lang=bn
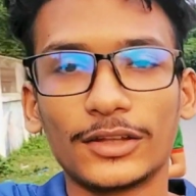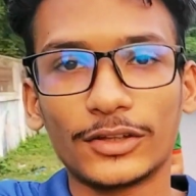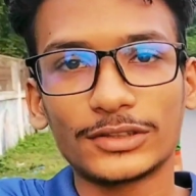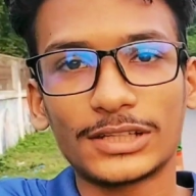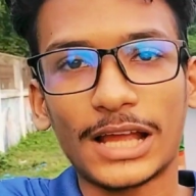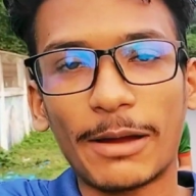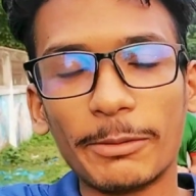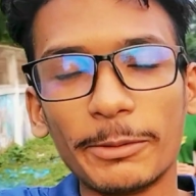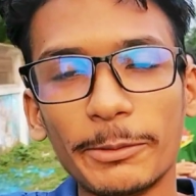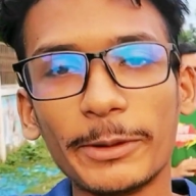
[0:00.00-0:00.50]
তো
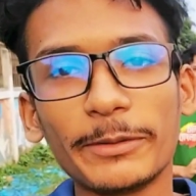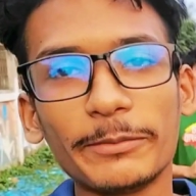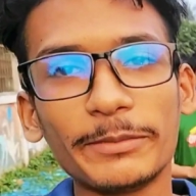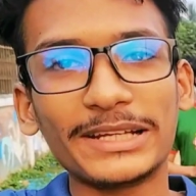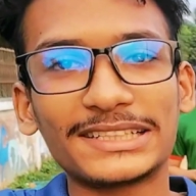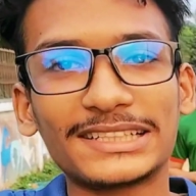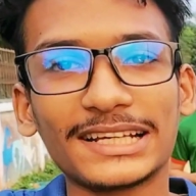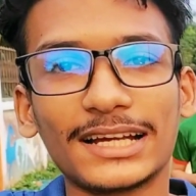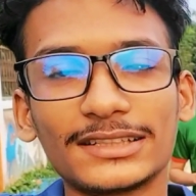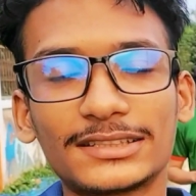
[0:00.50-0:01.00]
স্বামীমের
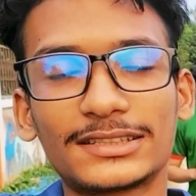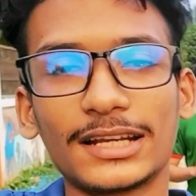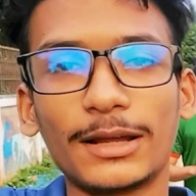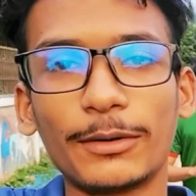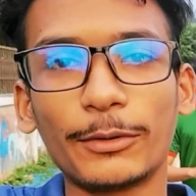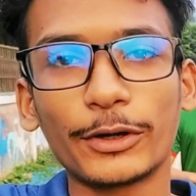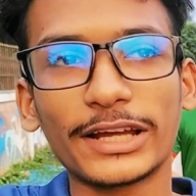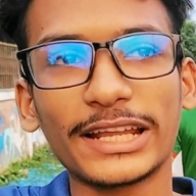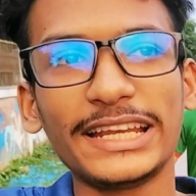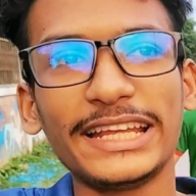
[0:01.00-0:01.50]
মেসে
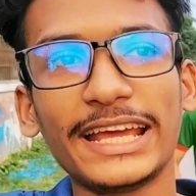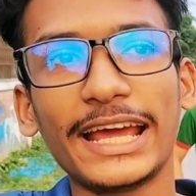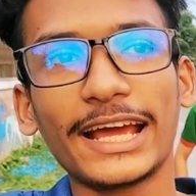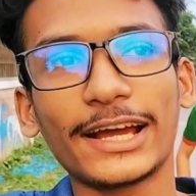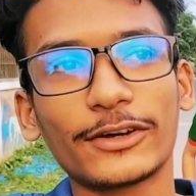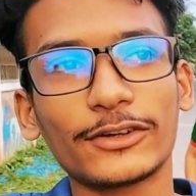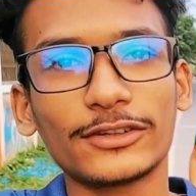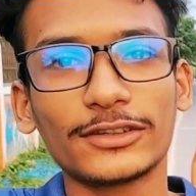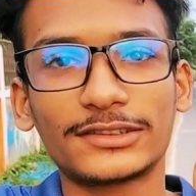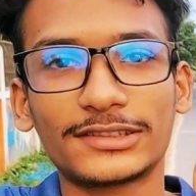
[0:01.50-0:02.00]
আসছিলাম ওকে নিয়ে
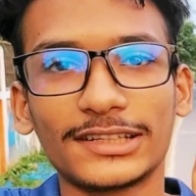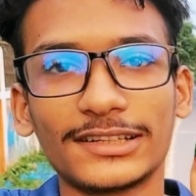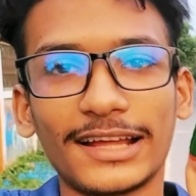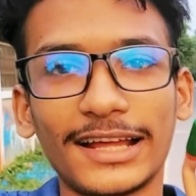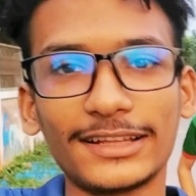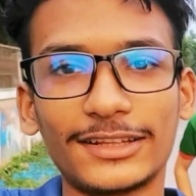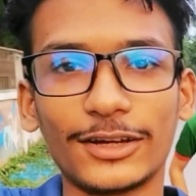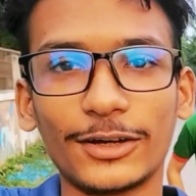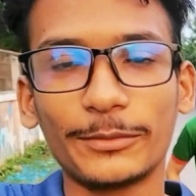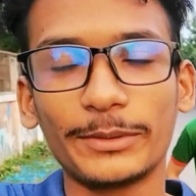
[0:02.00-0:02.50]
এখন হচ্ছে
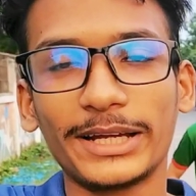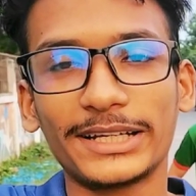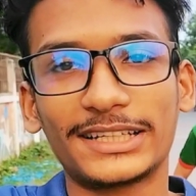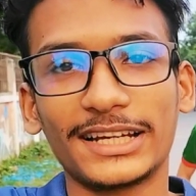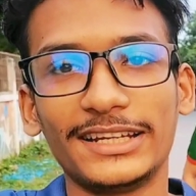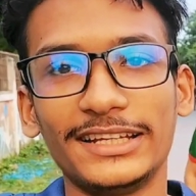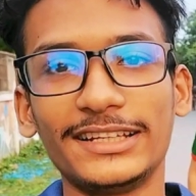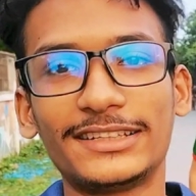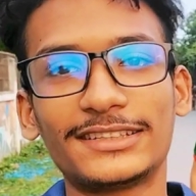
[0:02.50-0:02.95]
যাইতে হবে একটা